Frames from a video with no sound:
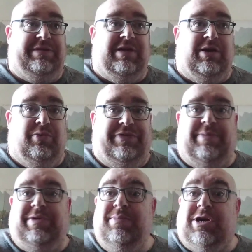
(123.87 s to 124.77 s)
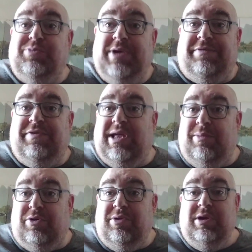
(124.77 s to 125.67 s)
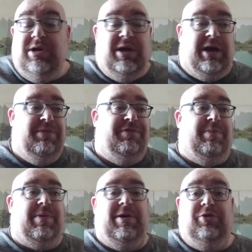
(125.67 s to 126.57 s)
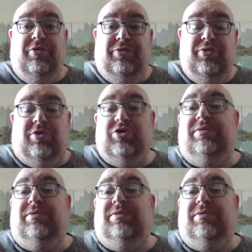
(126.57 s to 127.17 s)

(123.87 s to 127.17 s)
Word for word: c'est un concept qui marche bien finalement. Hein, il me fait pas mal de vues.